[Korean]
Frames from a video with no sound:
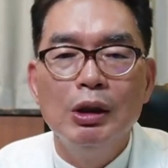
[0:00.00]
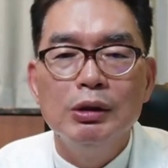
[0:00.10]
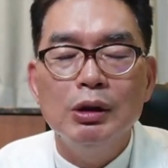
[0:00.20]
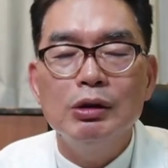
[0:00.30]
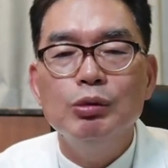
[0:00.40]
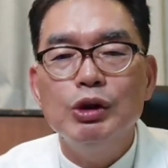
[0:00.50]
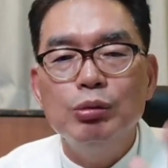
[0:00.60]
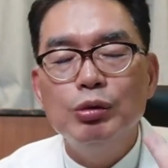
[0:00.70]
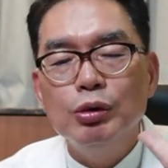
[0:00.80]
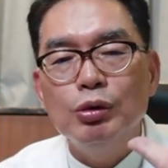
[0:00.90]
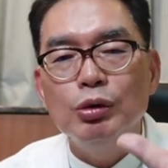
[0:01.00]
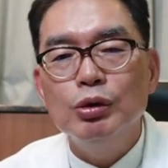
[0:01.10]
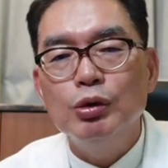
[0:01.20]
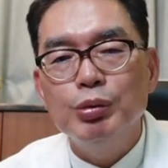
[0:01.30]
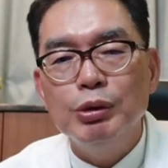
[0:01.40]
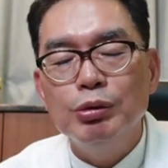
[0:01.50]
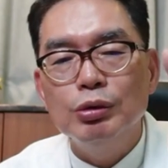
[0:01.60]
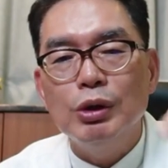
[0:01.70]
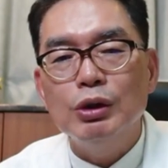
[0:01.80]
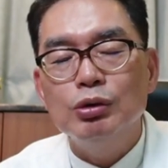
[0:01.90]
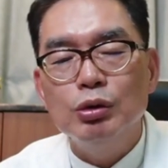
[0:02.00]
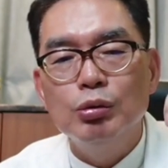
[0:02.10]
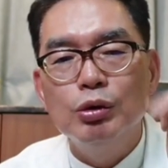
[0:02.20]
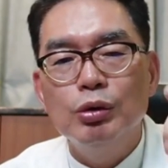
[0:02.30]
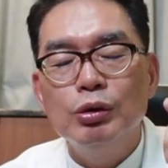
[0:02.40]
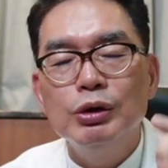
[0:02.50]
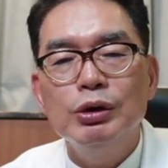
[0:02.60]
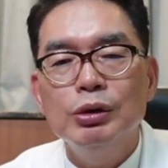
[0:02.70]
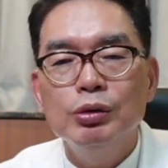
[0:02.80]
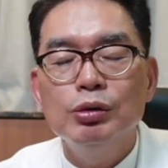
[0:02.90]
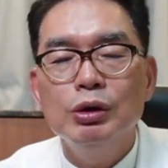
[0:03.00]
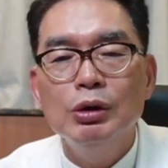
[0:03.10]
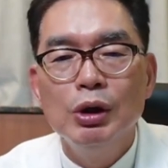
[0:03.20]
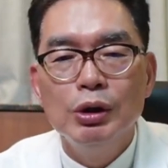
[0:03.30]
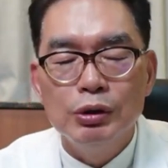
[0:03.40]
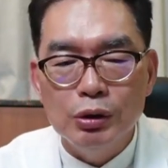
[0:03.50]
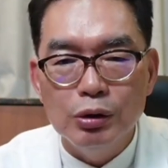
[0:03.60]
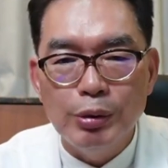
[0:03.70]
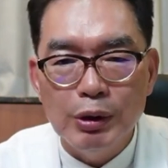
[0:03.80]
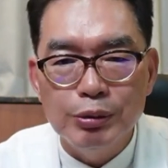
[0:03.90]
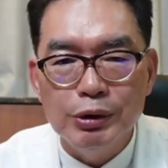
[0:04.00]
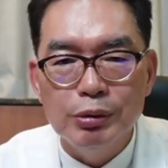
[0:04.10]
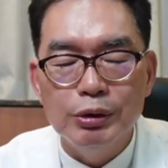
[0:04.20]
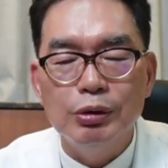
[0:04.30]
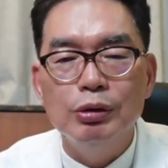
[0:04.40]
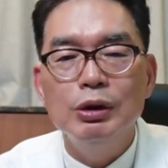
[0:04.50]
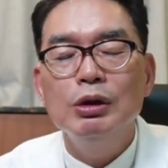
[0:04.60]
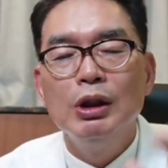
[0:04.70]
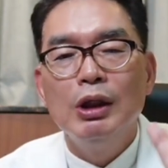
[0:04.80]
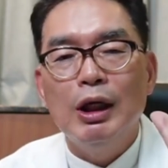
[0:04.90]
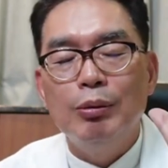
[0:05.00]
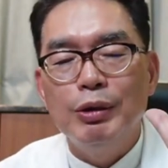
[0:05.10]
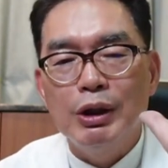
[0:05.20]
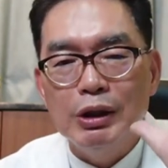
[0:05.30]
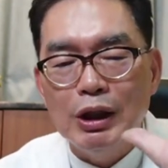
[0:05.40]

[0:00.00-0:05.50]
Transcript: 자, 그럼 신분도 올리고 피분도 낮추고 모공을 열어주는 치료 방법으로는 한방의